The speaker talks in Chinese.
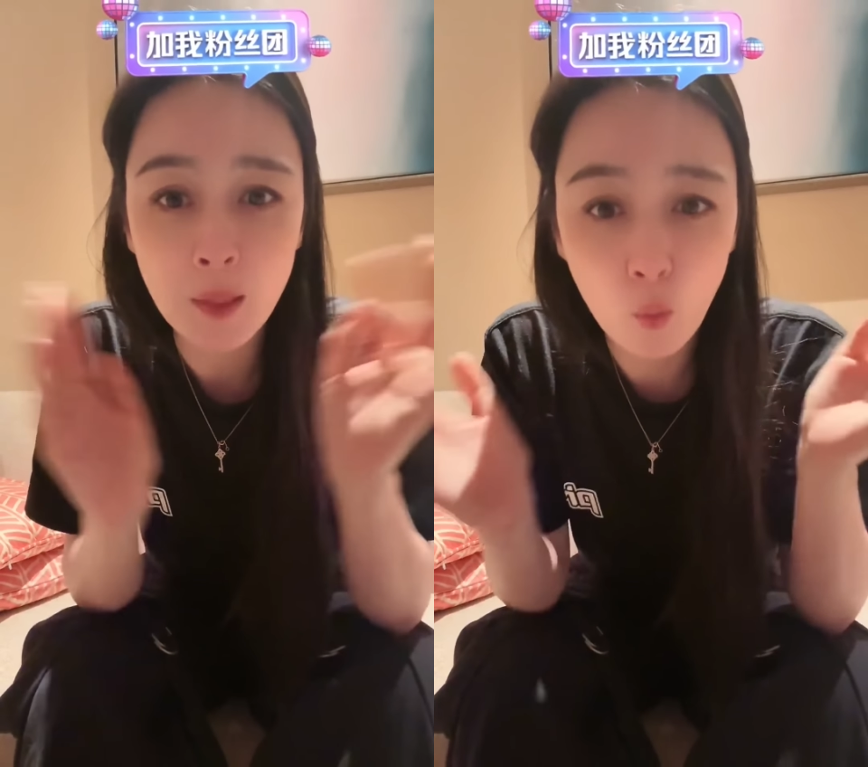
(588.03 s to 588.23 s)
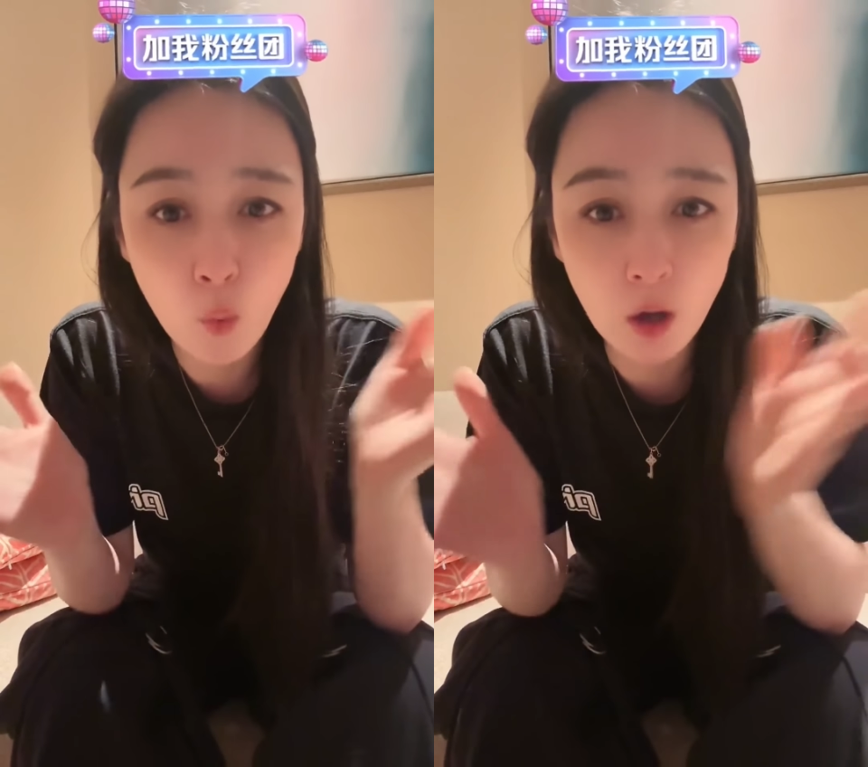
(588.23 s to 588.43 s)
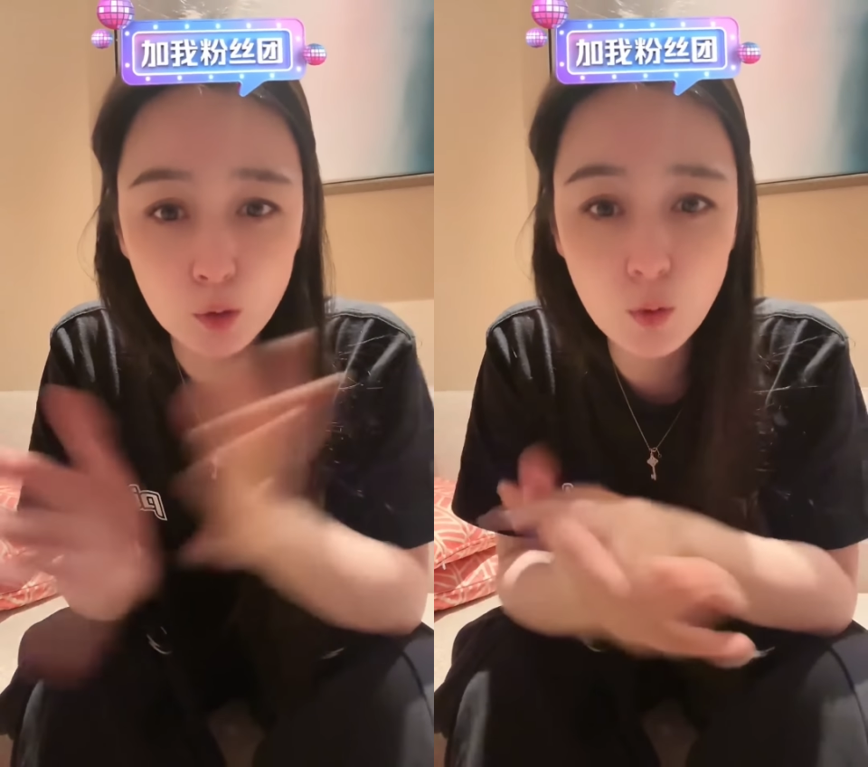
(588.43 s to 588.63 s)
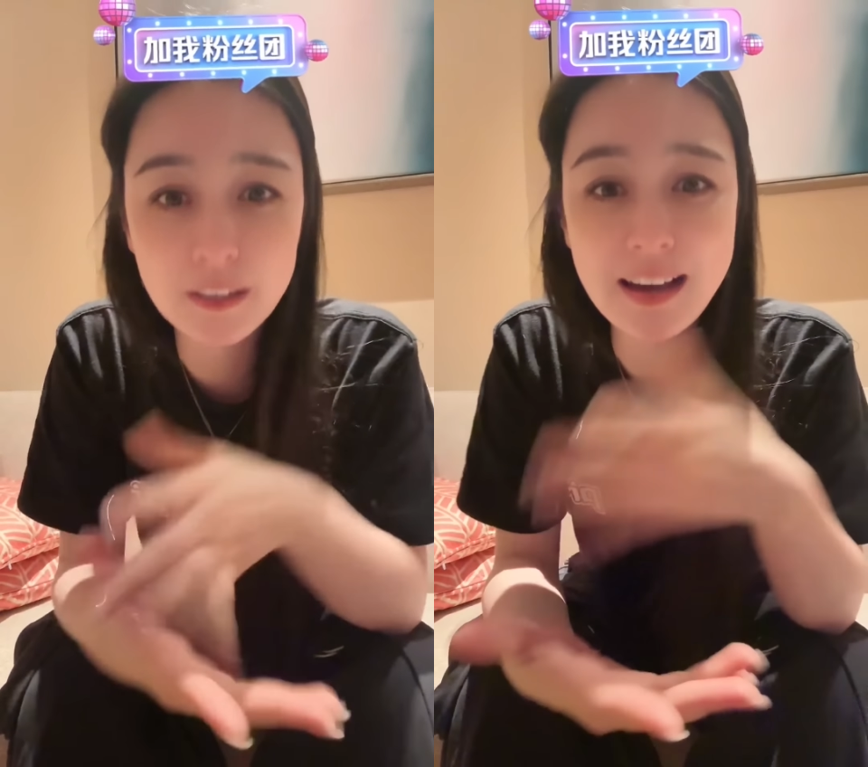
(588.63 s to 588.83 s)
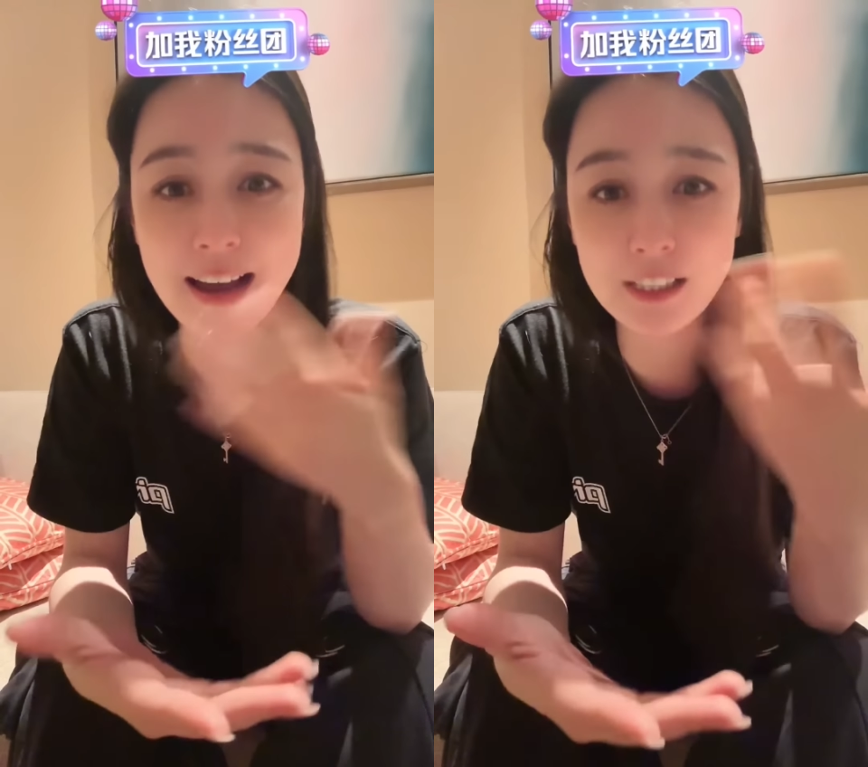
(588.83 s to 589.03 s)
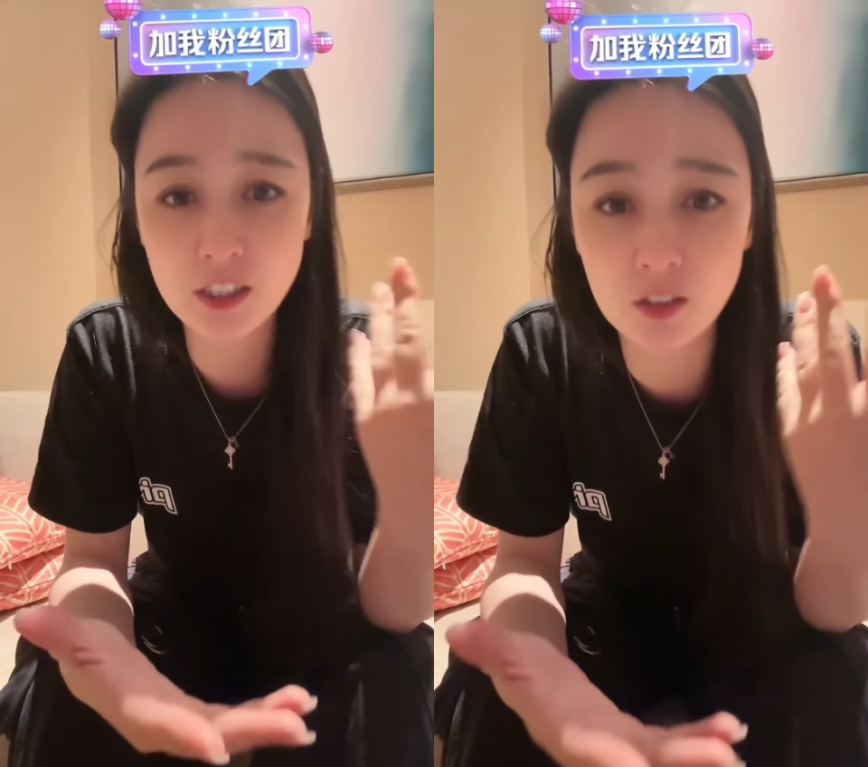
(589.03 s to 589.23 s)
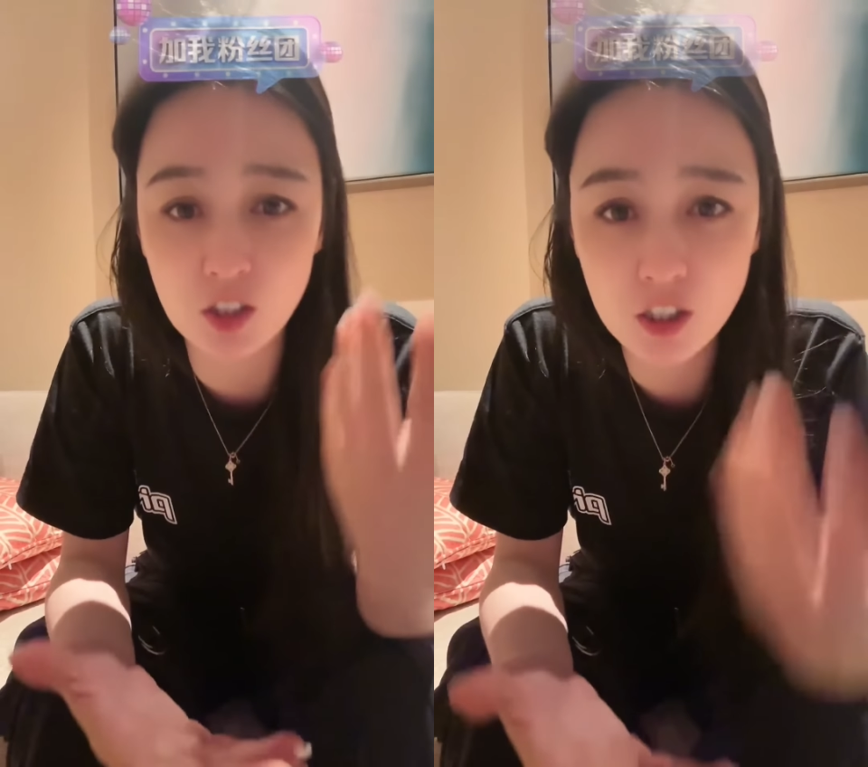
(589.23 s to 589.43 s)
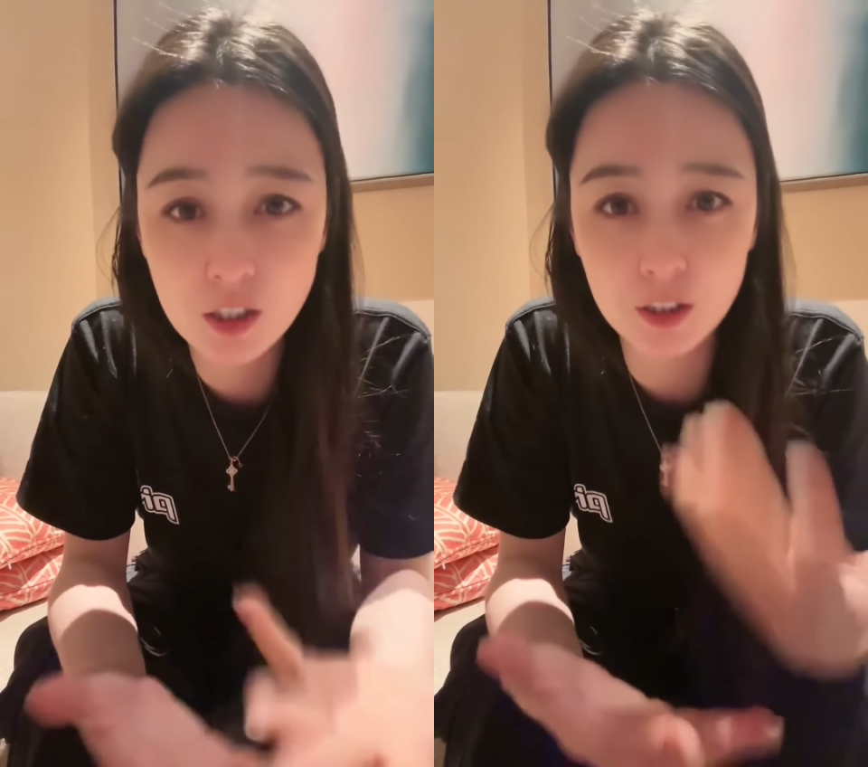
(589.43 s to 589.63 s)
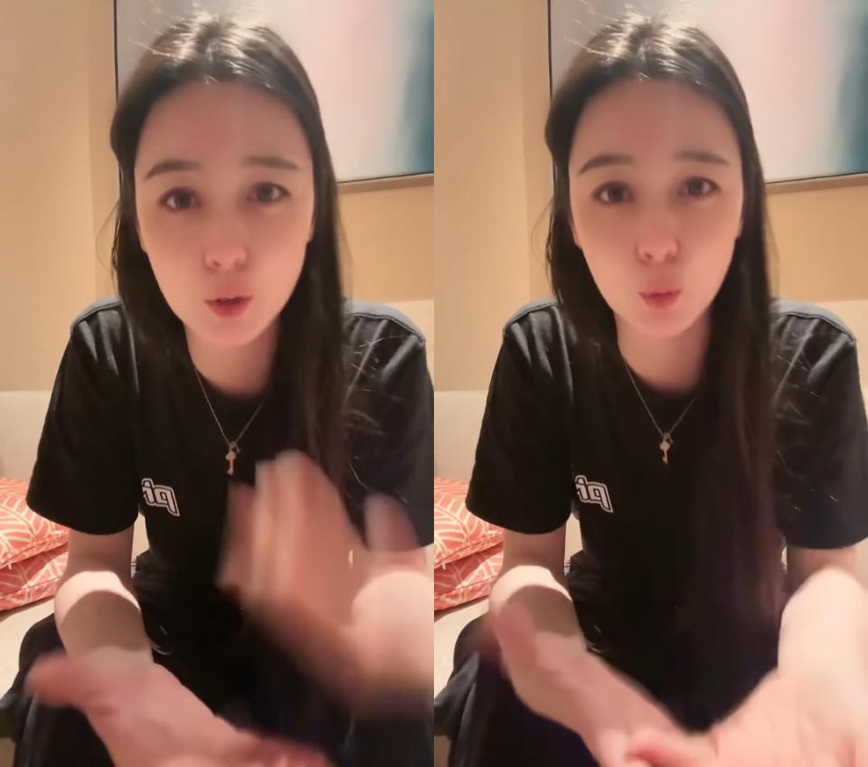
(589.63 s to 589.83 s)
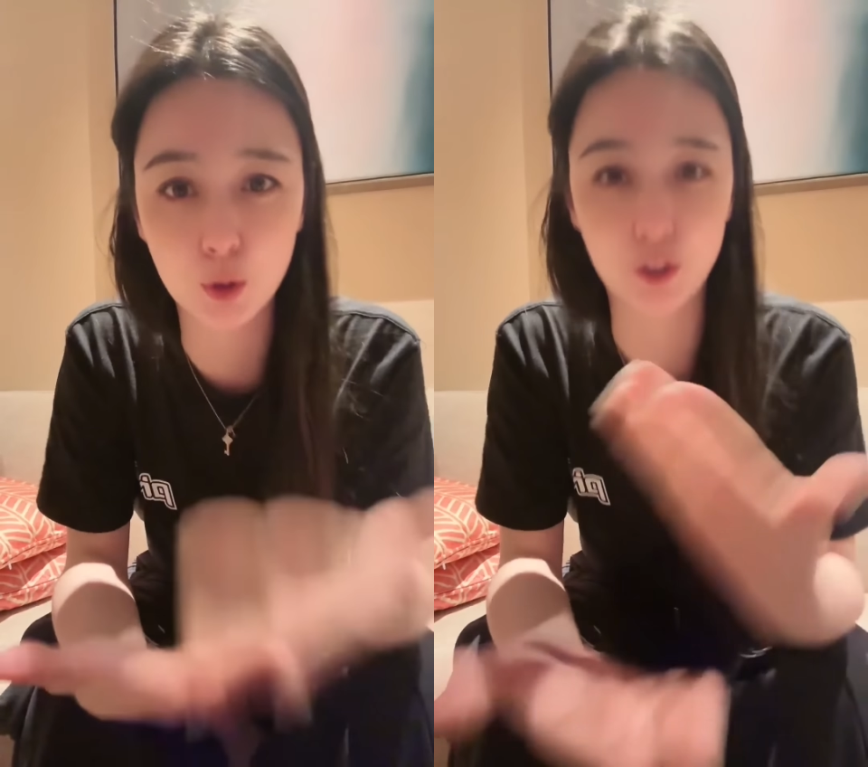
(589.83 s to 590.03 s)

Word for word: 我最开心的事就